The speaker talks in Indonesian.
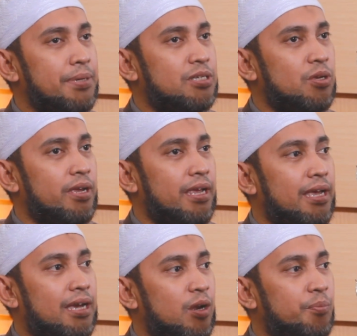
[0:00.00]
pisau
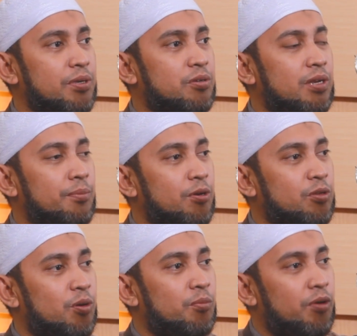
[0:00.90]
ya, kalau pisau
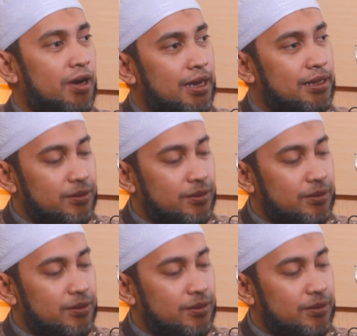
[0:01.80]
dipotong buat